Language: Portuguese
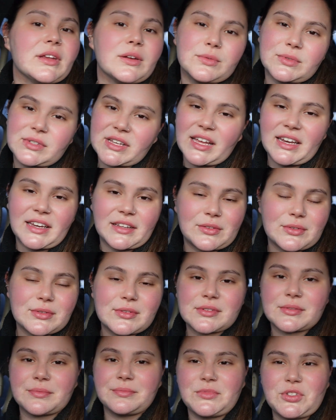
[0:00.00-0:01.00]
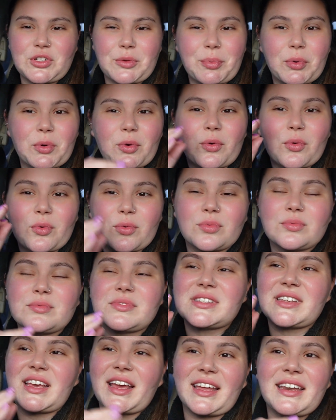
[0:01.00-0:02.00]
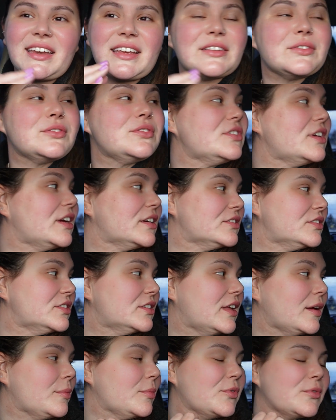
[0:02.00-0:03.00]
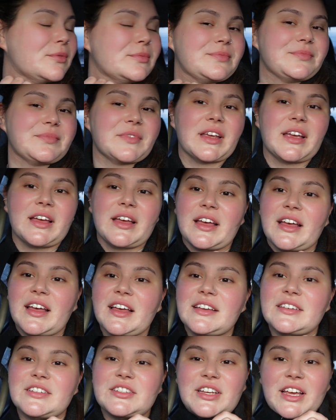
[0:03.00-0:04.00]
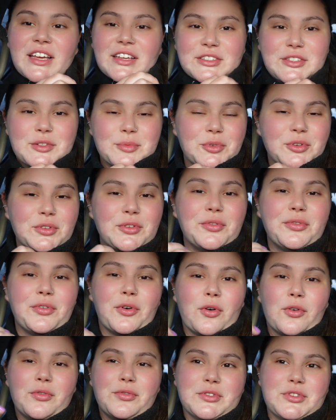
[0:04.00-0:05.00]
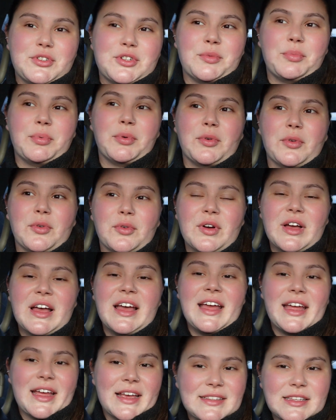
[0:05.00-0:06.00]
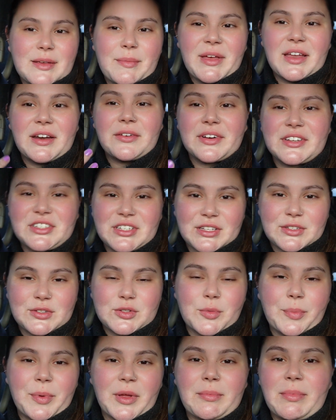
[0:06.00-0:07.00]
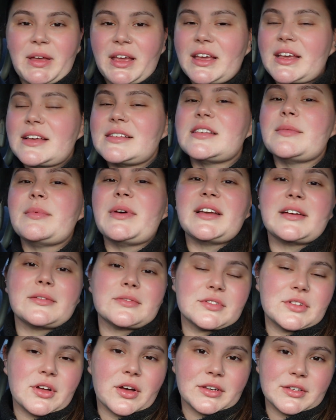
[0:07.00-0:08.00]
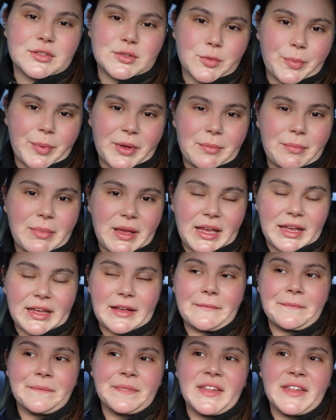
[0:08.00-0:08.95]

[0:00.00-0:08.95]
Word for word: uns queridos. Tipo, uns queridos, gente, né, amor? Demais. Gente, muito fofos. Tipo, receberam a gente super bem, receberam os dogs super bem.